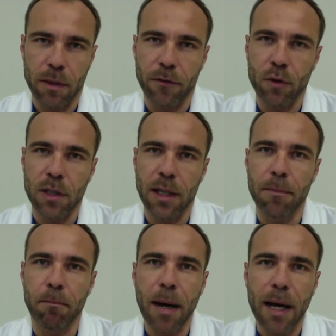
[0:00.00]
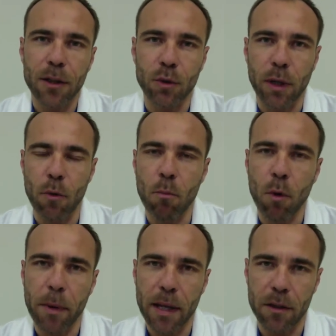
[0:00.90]
perché forse il parto è un
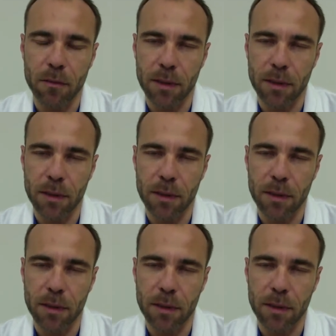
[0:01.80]
momento,